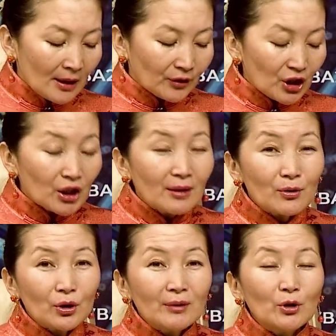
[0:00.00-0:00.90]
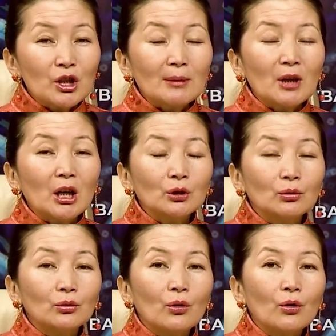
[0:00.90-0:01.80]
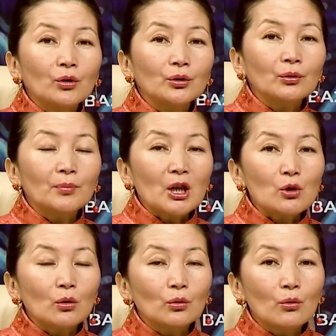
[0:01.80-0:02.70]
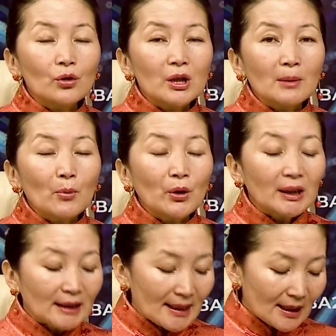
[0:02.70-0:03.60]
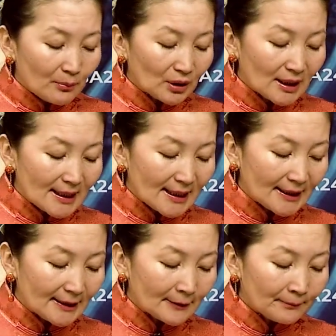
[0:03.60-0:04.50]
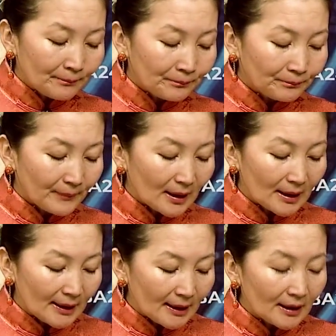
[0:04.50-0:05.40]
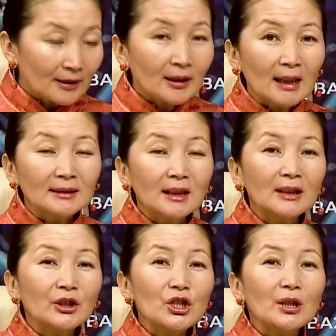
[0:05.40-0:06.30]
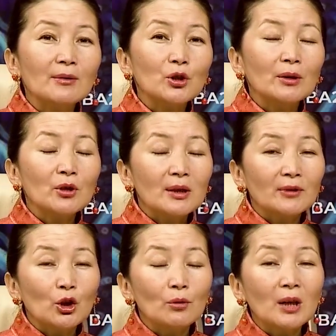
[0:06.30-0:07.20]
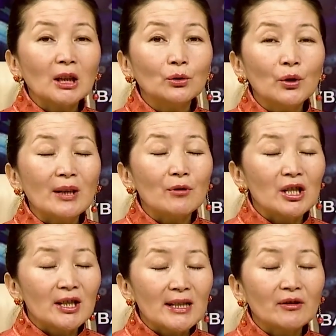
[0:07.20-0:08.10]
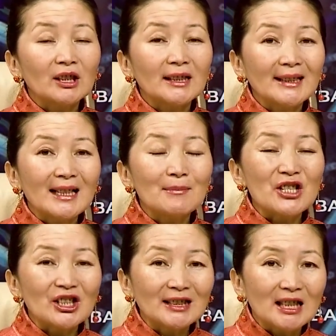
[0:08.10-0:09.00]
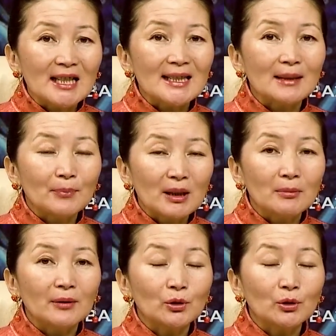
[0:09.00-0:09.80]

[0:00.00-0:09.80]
В 1990 году он прошел курсы по китайской медицине, и когда в 1992 году его сечество Талай-Лама XIV прибыл